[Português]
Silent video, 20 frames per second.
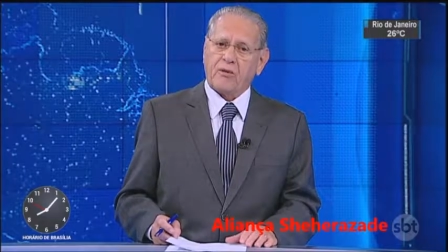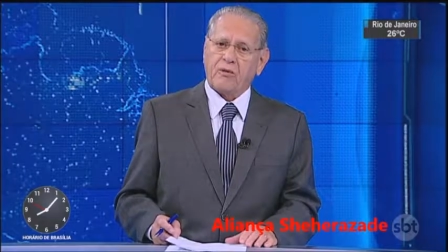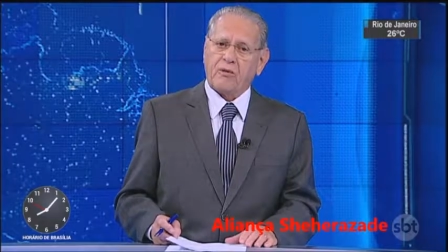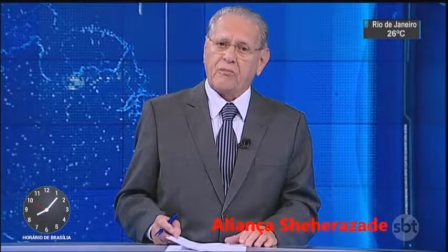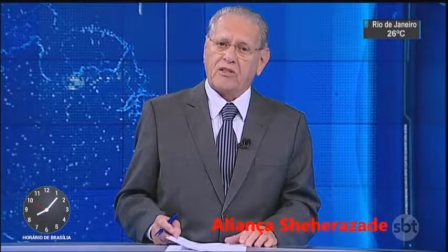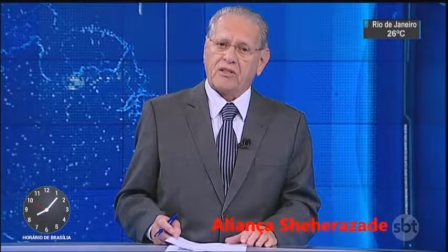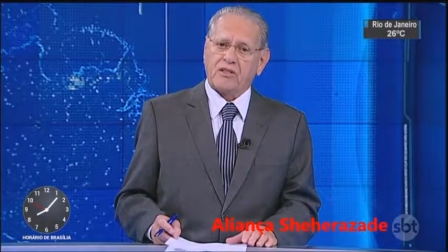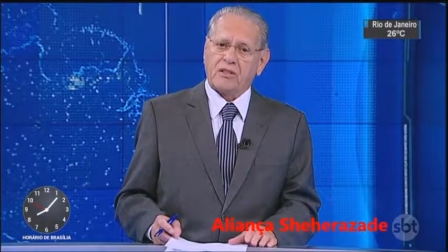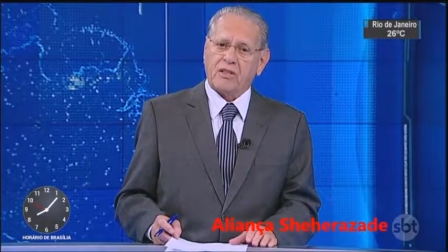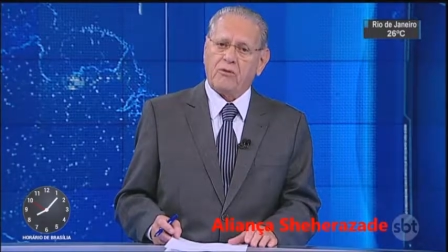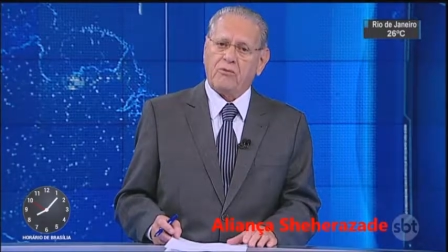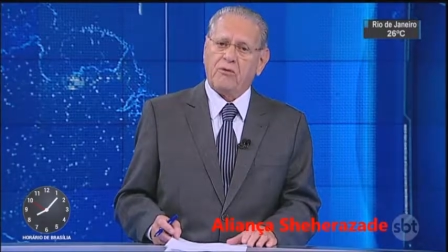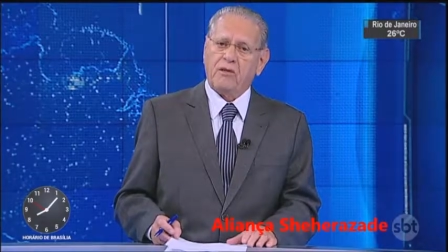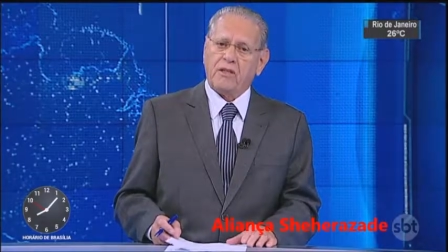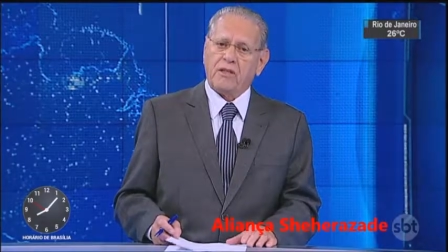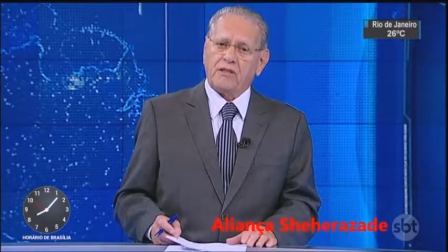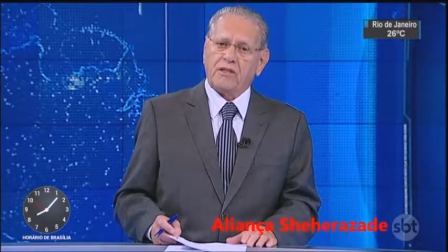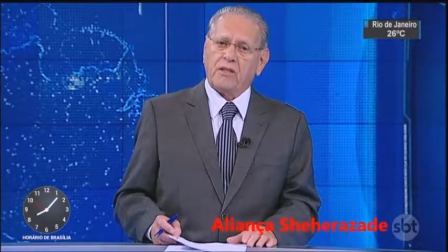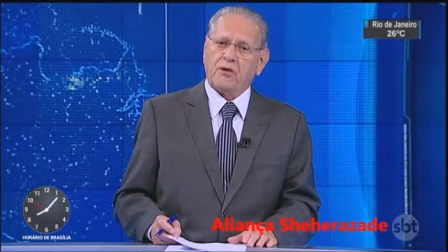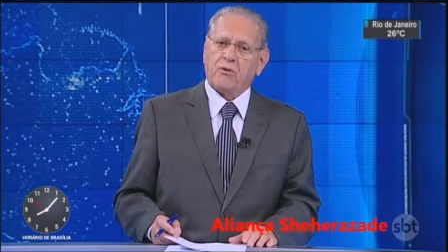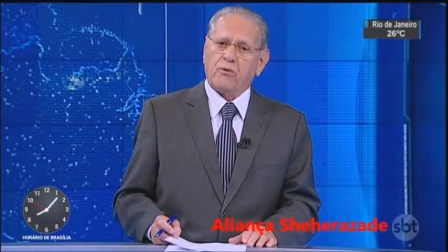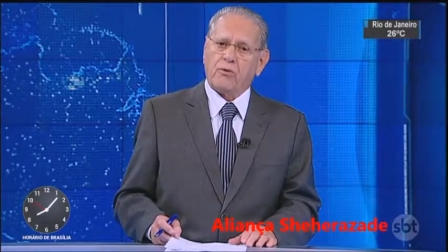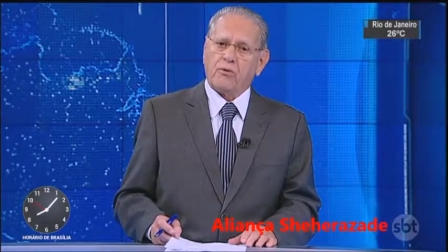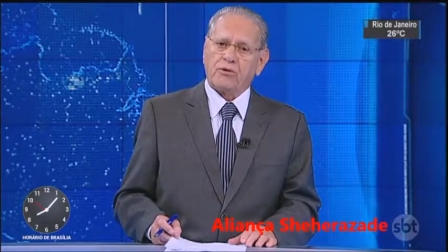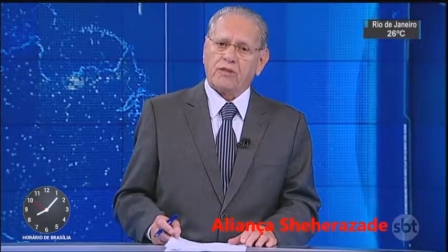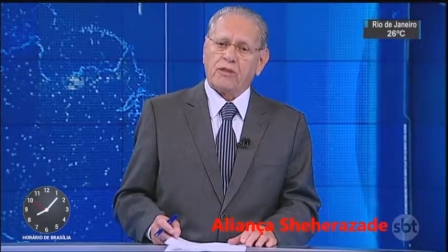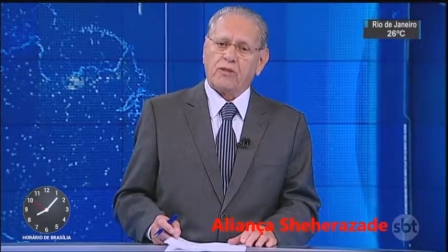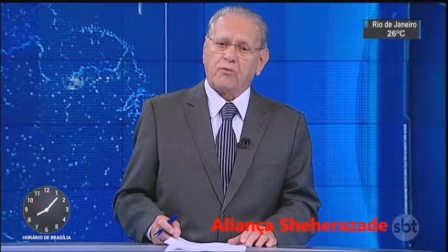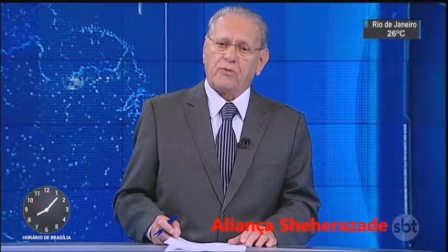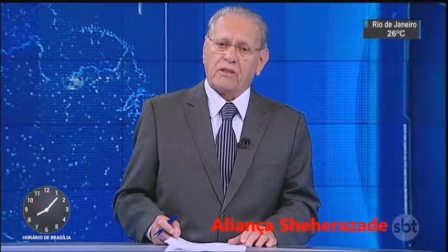Comissão de
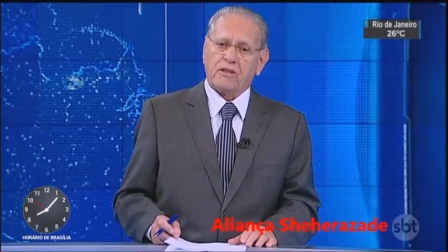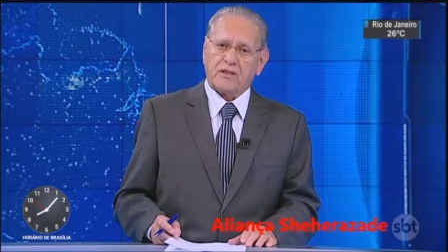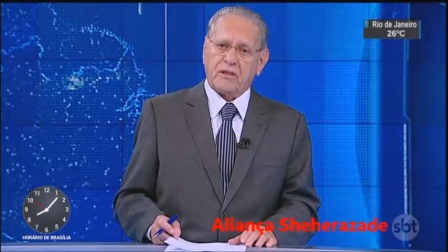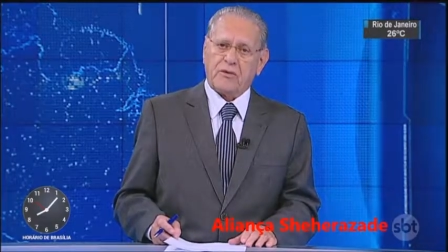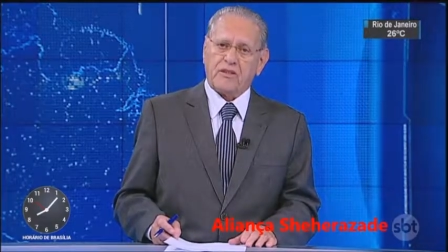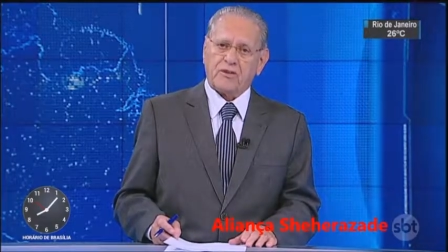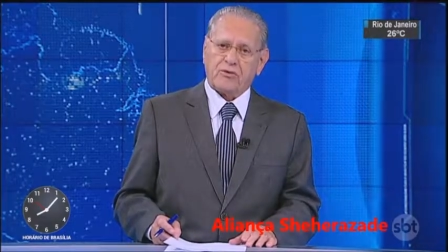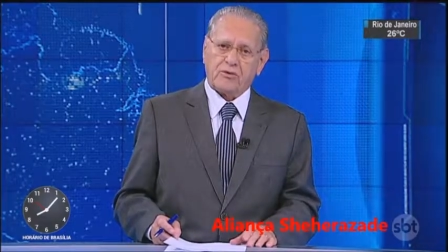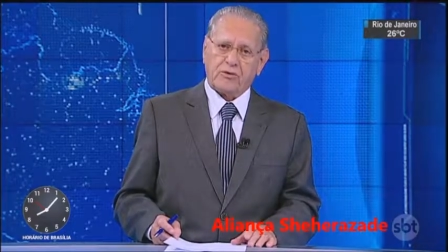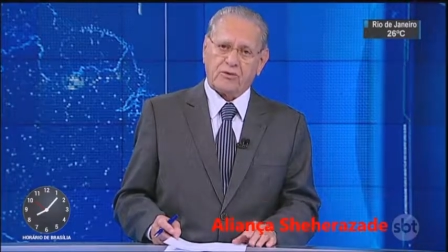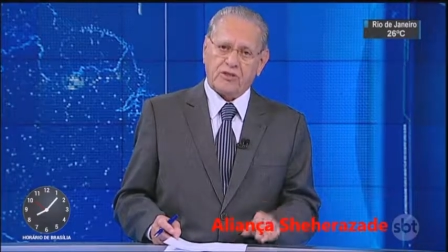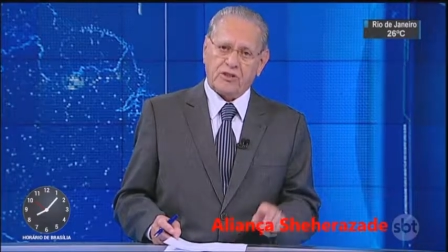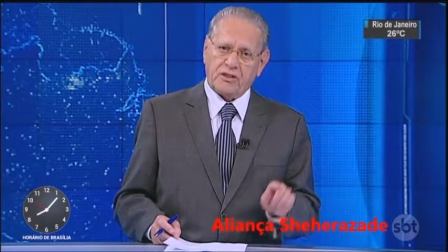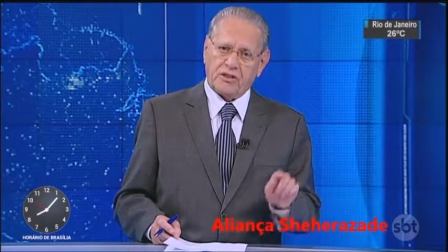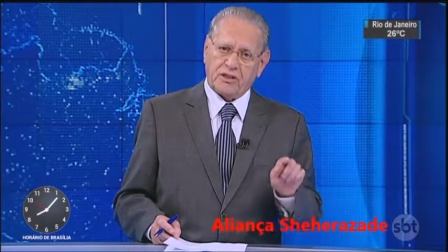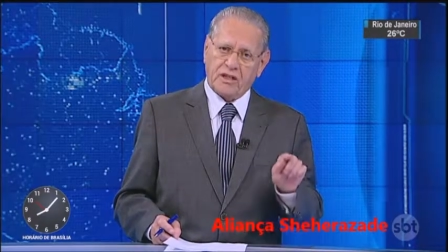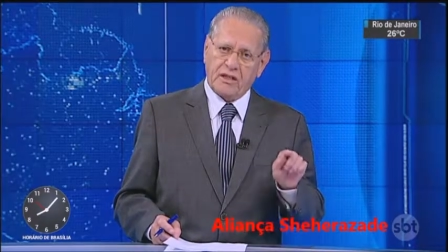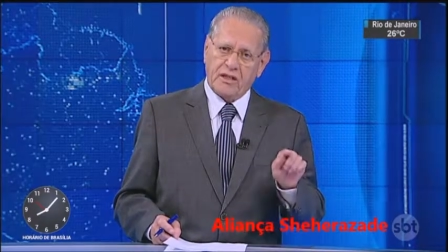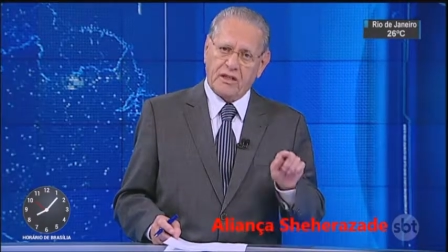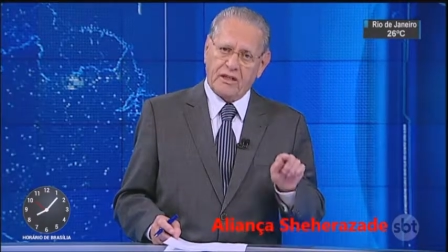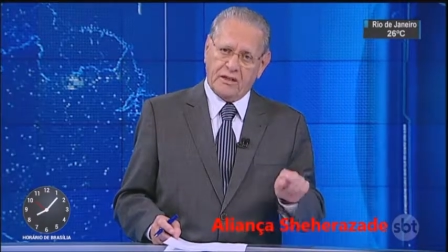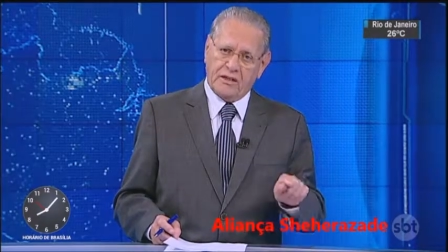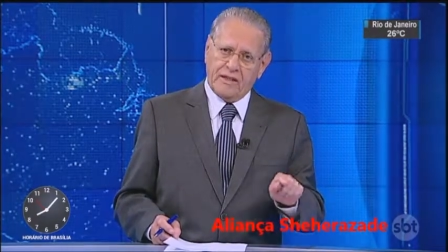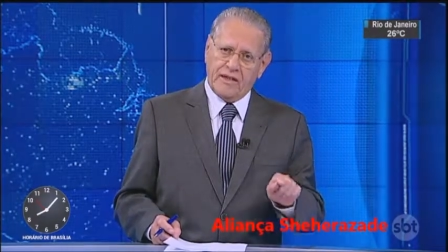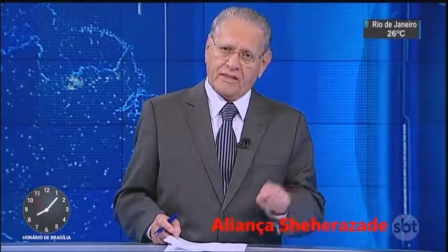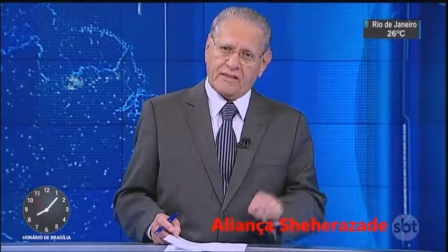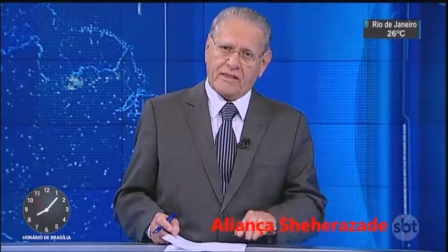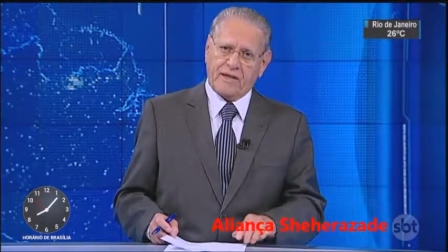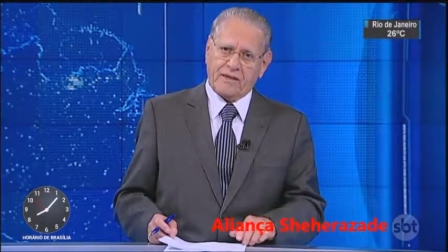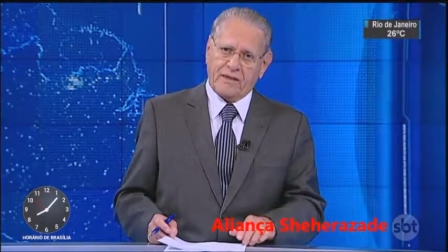Constituição e Justiça
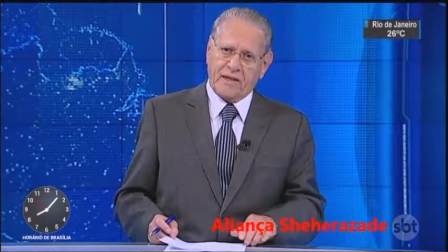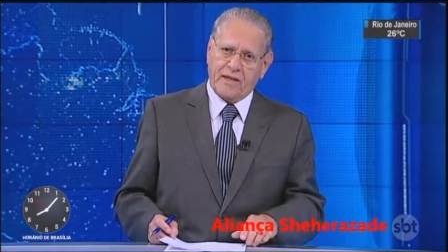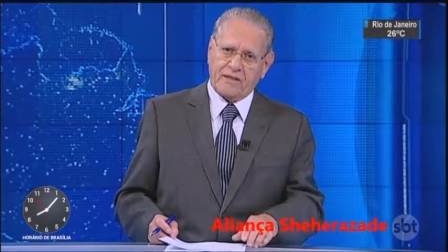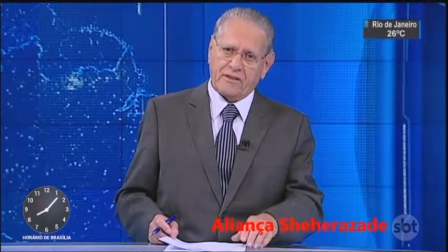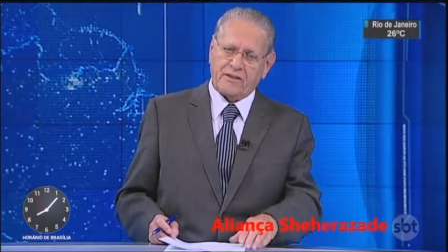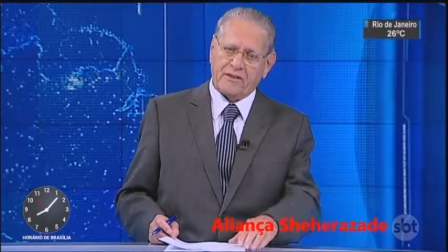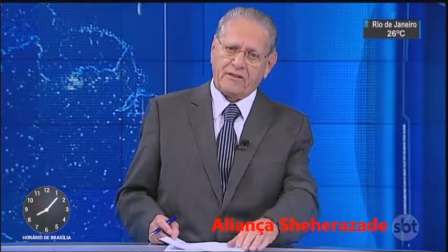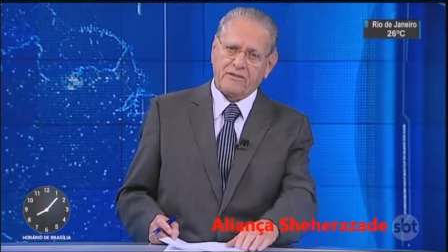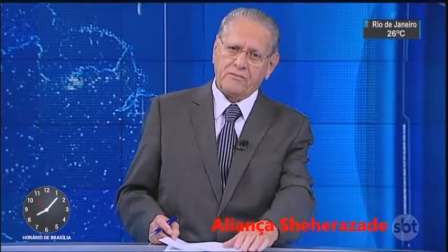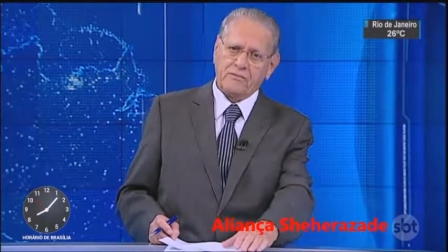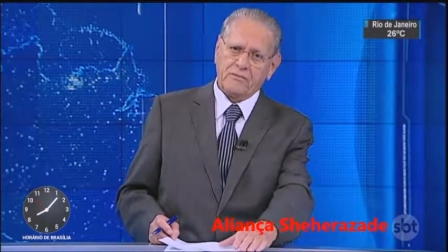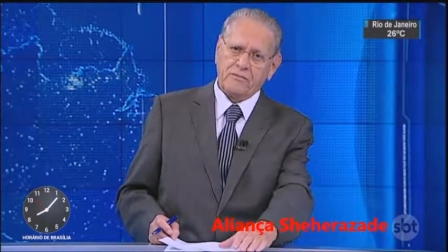desta tarde.